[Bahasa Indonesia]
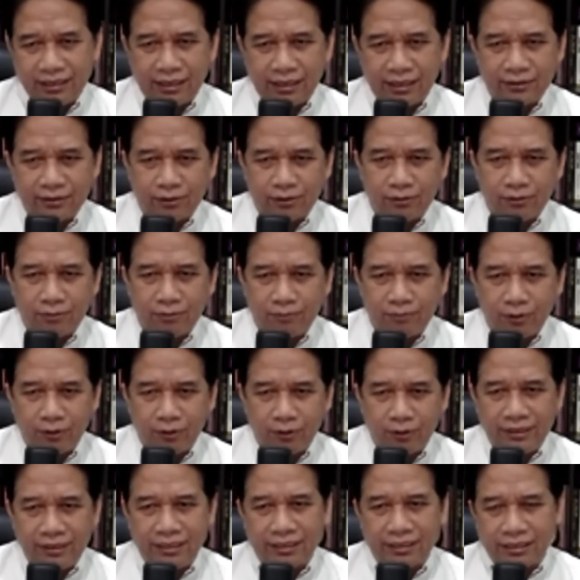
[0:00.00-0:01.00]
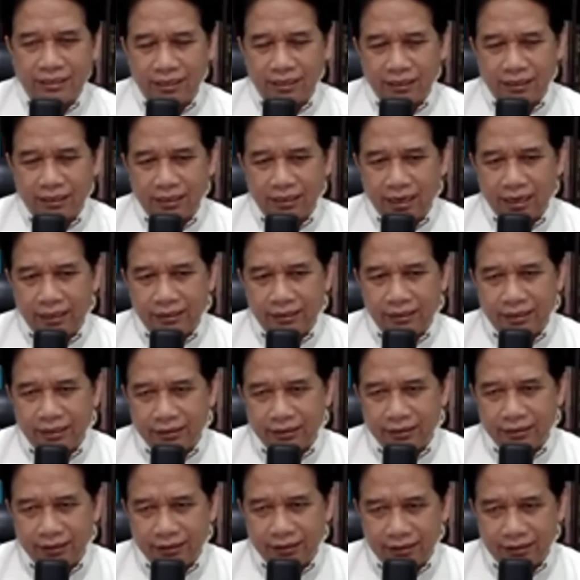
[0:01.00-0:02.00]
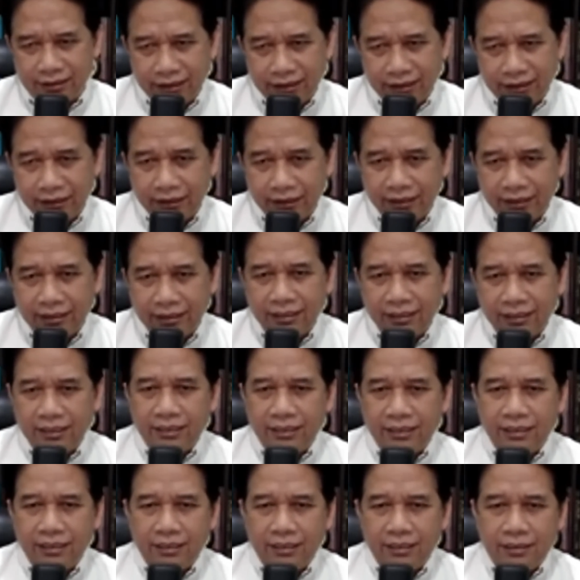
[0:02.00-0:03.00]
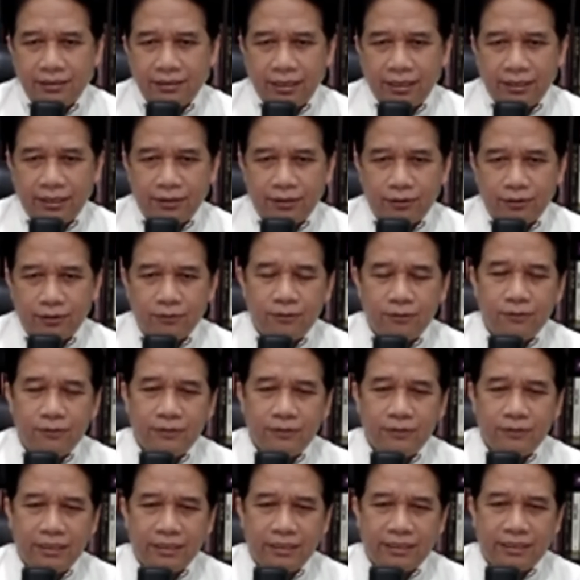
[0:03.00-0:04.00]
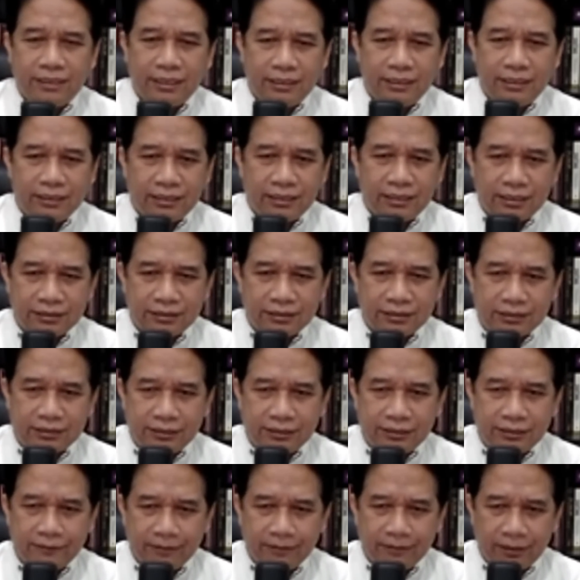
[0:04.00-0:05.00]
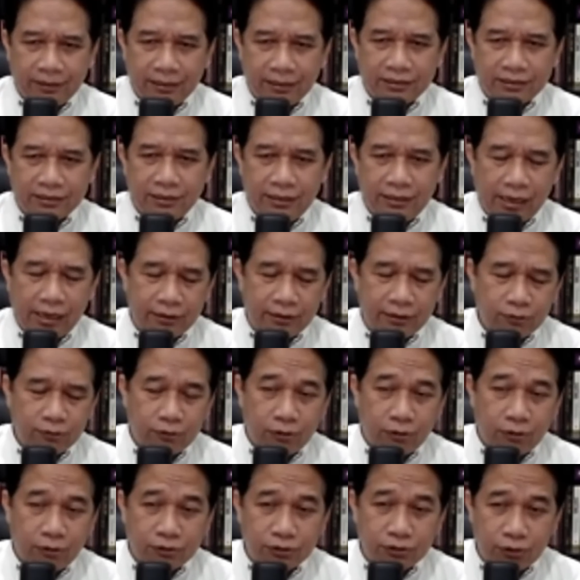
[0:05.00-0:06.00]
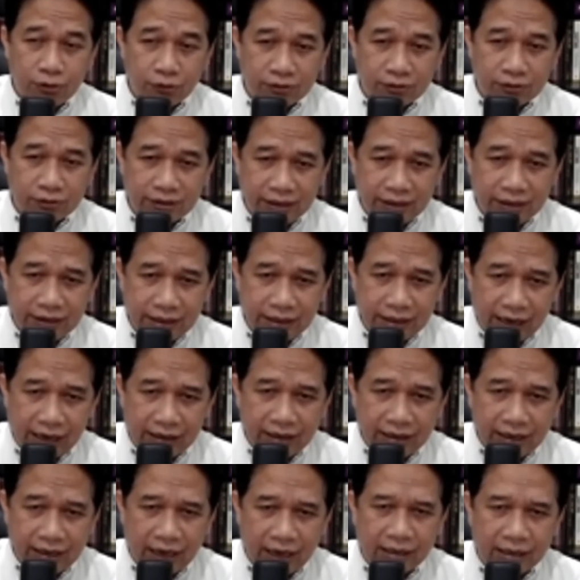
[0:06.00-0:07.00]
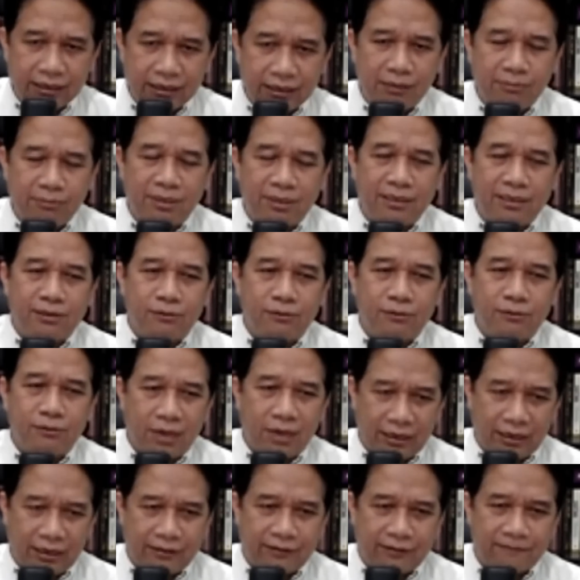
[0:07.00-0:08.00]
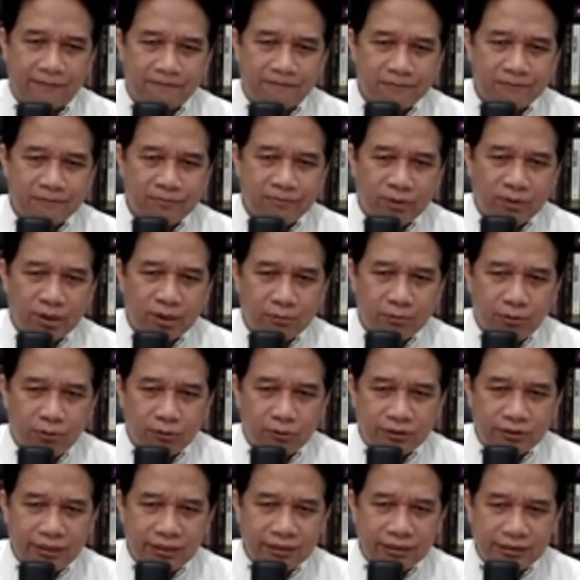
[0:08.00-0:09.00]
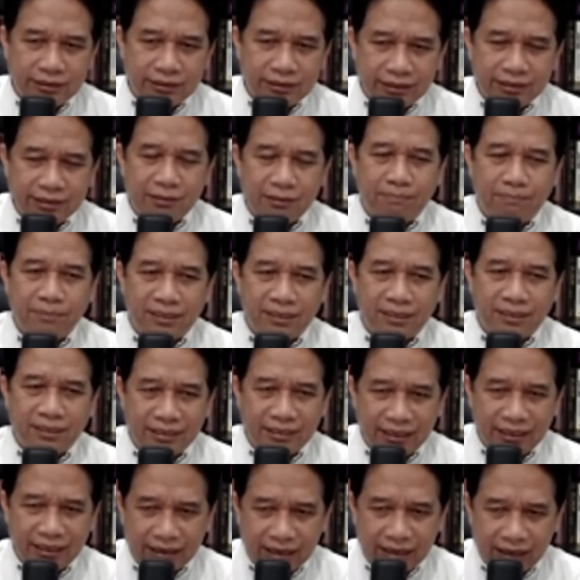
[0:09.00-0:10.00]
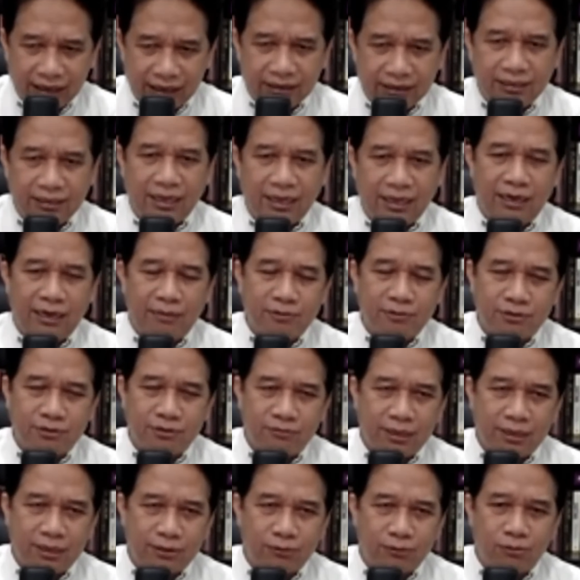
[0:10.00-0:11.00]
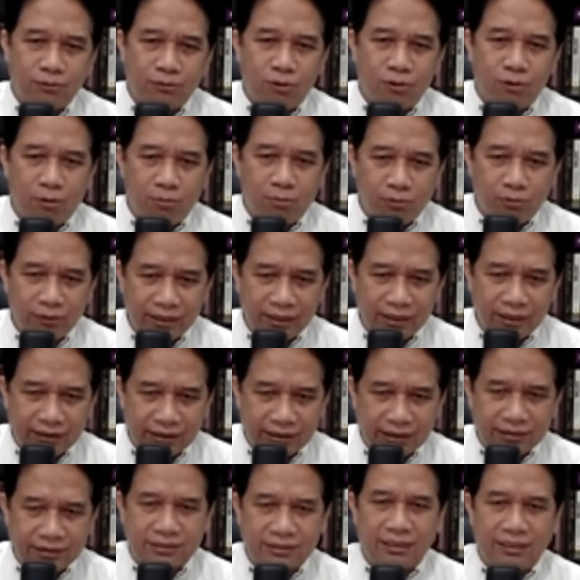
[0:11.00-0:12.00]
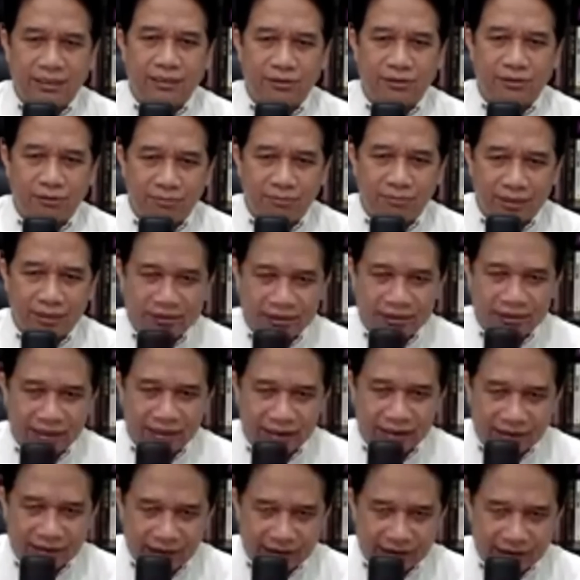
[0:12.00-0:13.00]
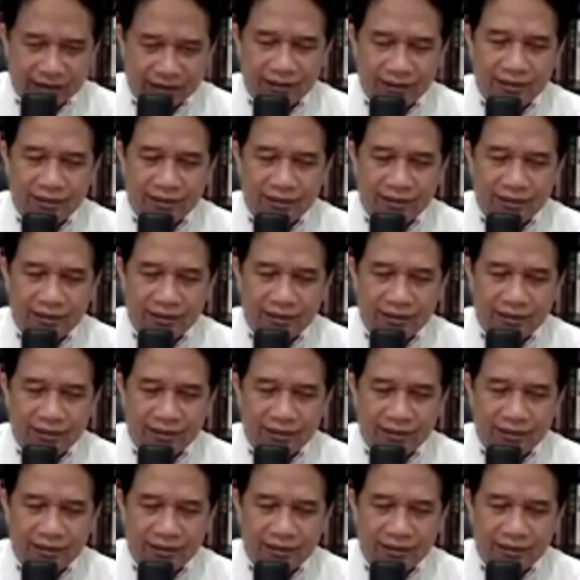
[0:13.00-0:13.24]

atau political identity yaitu identitas eh, yaitu konstruksi yang akan menentukan posisi kepentingan dalam suatu komunitas atau masyarakat.